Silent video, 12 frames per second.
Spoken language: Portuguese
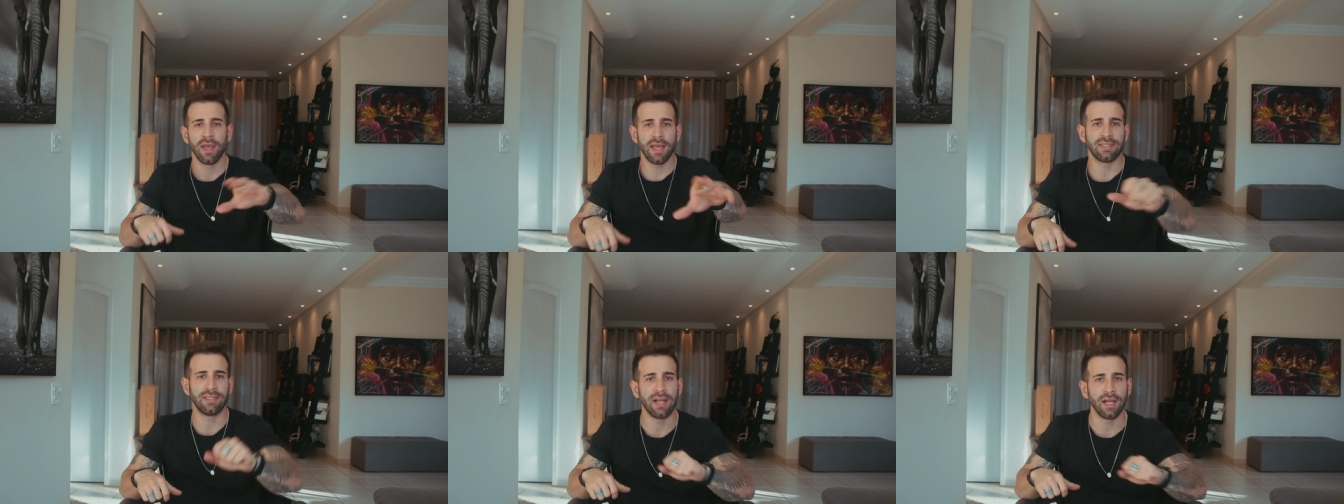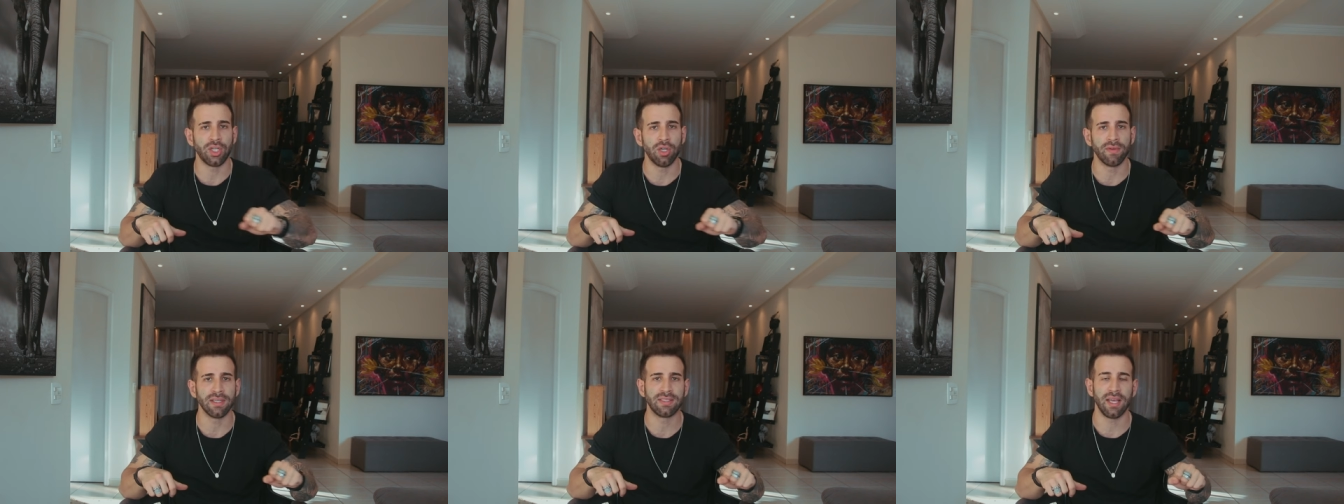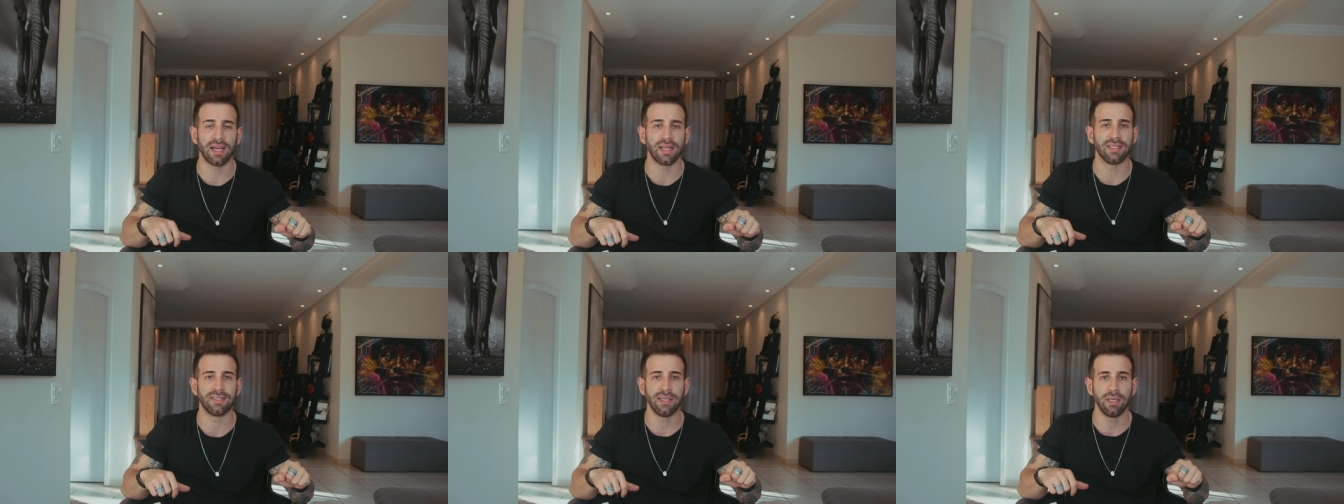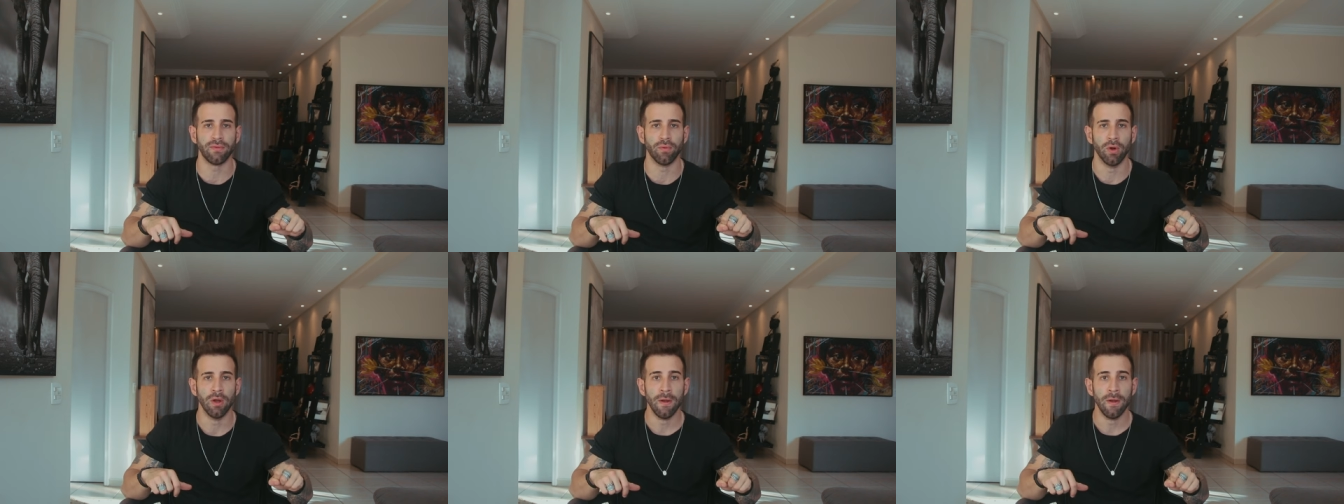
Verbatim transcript: esse gatinho vai ser agressivo.